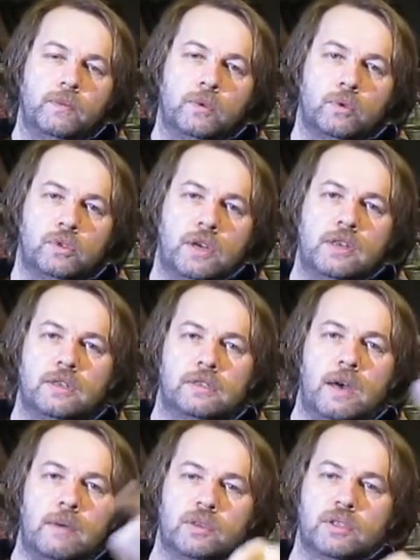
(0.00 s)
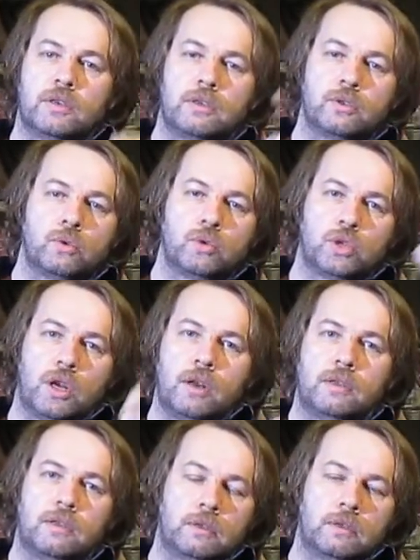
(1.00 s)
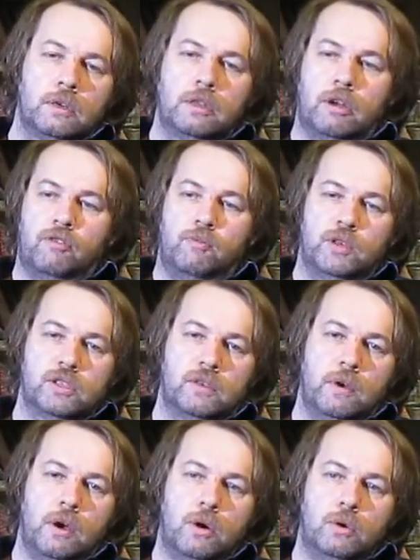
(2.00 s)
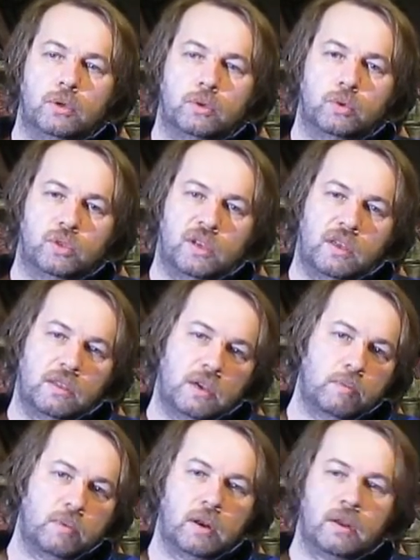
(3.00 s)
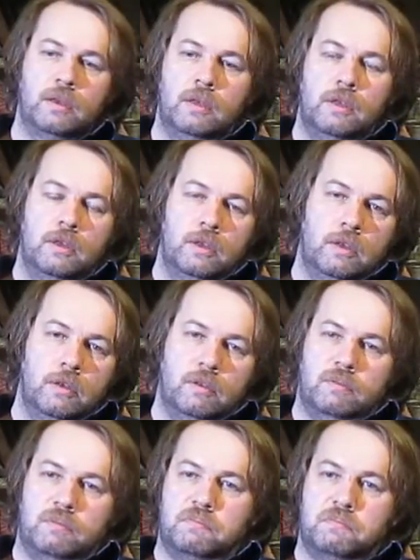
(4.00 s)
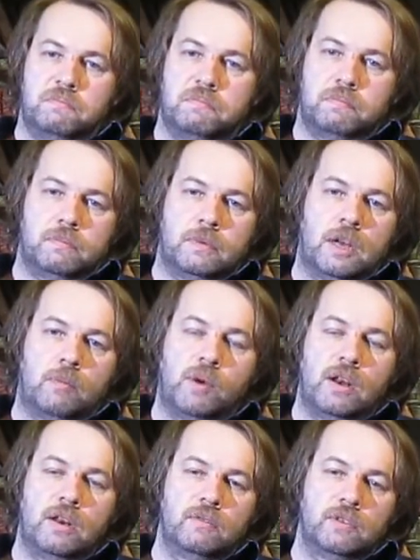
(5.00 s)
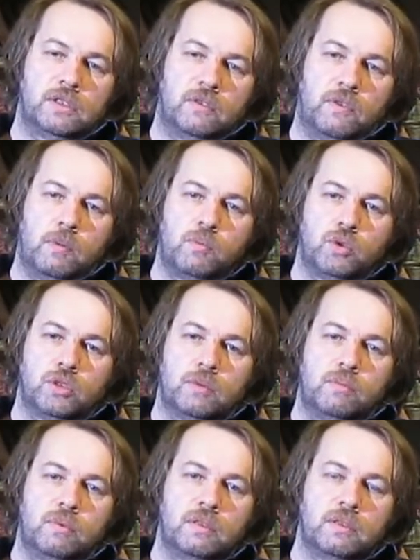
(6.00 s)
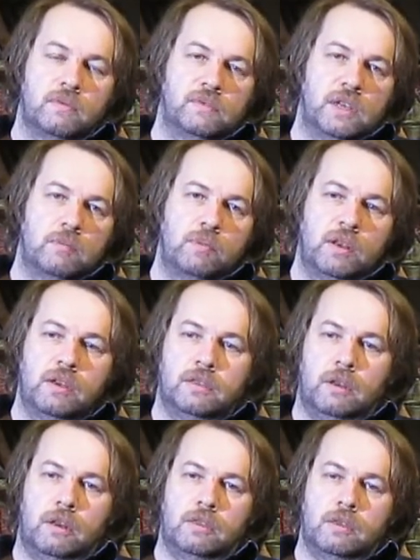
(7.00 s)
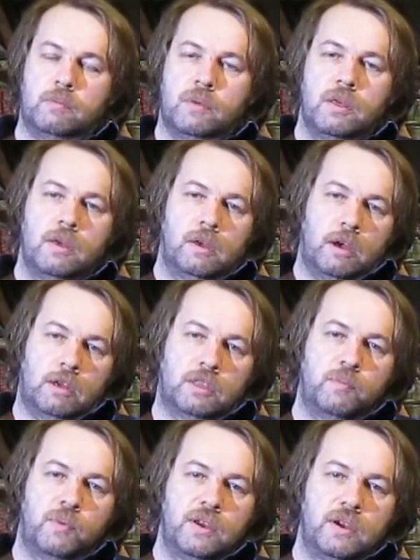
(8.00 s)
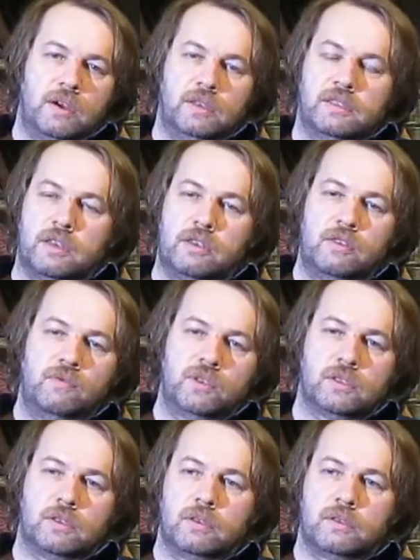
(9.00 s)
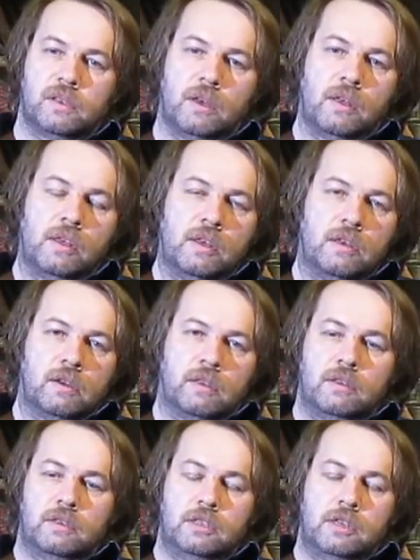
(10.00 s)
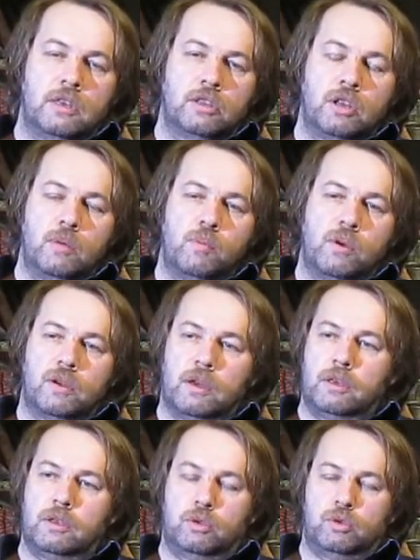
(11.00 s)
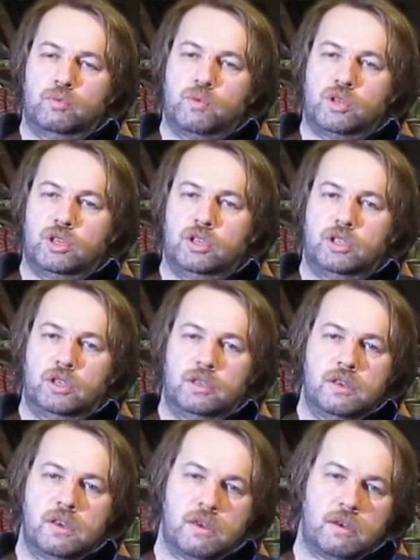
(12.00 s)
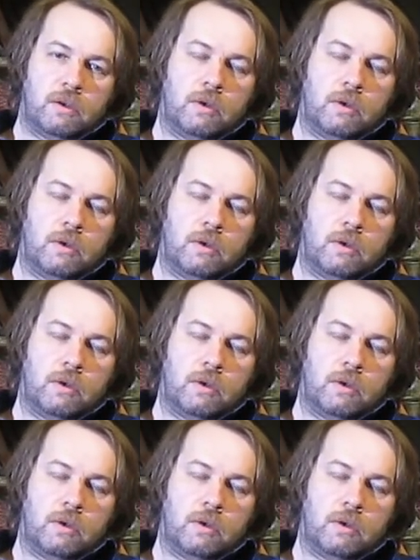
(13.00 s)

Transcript: То есть они сами же разрушили этот рынок в Москве аудио. То есть когда были нормальные выставки, можно было там взять билет или там как-то приехать, зайти выставиться, когда с тебя не требовали каких-то сумасшедших денег.